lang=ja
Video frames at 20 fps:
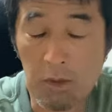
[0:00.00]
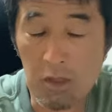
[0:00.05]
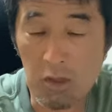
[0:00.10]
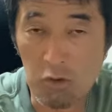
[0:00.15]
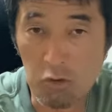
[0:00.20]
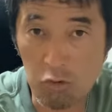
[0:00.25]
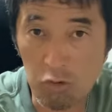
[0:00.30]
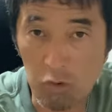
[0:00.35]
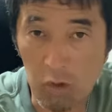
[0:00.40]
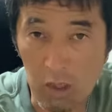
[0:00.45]
で
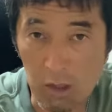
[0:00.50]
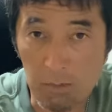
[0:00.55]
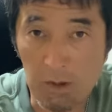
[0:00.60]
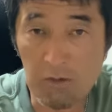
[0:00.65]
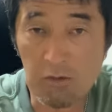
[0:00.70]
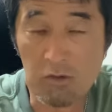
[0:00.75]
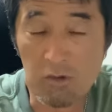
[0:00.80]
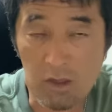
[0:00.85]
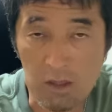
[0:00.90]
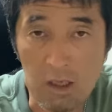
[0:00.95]
猶予ありま
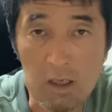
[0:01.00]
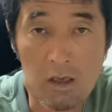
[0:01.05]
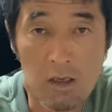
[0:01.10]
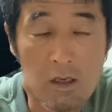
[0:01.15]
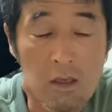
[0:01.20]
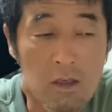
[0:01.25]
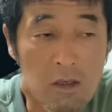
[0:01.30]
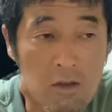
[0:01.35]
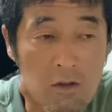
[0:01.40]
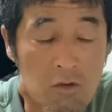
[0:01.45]
すんでね、
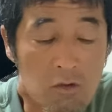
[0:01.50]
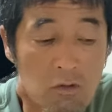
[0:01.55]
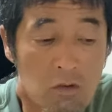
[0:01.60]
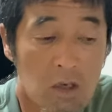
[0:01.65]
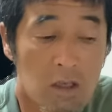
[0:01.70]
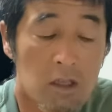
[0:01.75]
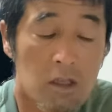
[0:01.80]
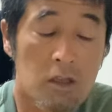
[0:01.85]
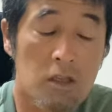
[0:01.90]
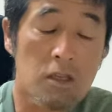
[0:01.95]
その
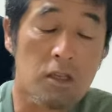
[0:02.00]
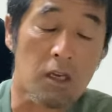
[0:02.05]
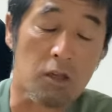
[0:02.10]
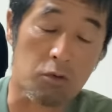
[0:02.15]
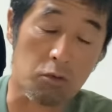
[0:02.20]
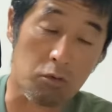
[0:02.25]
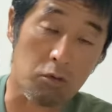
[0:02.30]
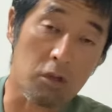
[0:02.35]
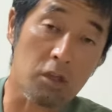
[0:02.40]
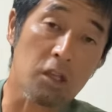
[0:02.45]
間でしたら
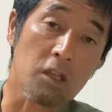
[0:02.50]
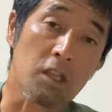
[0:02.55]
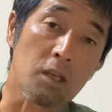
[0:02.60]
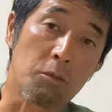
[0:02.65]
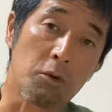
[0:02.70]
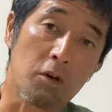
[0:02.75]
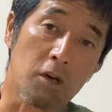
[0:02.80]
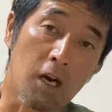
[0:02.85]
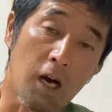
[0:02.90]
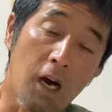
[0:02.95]
どこで切って
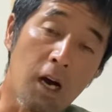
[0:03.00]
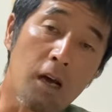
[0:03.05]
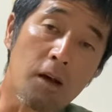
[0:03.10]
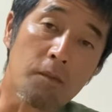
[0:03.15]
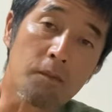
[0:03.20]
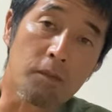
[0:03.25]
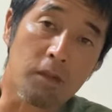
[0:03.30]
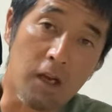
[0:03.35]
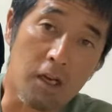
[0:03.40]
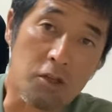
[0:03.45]
も、はい、
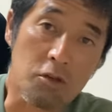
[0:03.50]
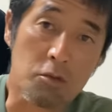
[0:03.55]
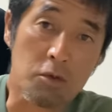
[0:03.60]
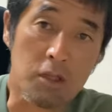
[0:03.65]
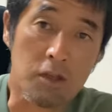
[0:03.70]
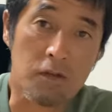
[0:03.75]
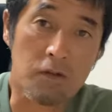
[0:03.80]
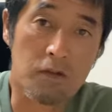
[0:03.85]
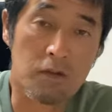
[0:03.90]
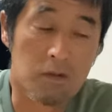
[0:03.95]
大丈夫
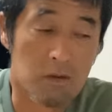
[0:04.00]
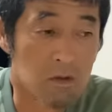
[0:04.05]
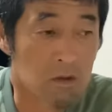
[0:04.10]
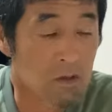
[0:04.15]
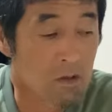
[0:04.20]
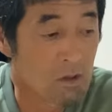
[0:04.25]
です。